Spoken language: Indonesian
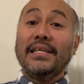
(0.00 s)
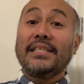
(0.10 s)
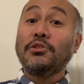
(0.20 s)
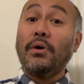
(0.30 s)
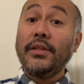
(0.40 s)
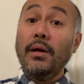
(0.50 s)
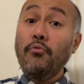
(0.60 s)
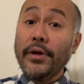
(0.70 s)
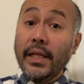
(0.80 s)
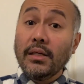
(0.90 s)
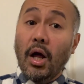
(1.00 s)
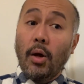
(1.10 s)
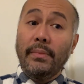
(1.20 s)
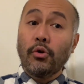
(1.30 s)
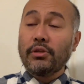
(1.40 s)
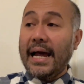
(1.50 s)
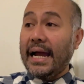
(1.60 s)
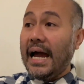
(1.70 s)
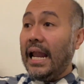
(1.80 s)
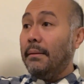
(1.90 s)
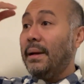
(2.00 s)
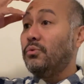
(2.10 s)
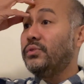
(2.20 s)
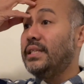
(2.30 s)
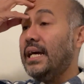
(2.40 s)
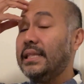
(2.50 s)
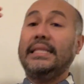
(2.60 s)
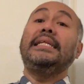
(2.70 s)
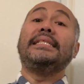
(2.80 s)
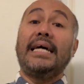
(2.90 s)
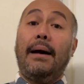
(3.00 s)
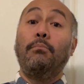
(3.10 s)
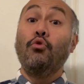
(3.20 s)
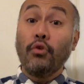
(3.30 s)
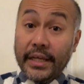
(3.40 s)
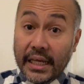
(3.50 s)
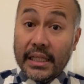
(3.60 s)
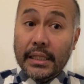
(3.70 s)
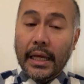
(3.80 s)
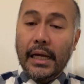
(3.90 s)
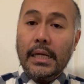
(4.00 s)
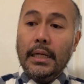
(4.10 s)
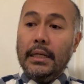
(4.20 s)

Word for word: Sesuatu yang mungkin kalau menurut akal manusia tidak mungkin ya.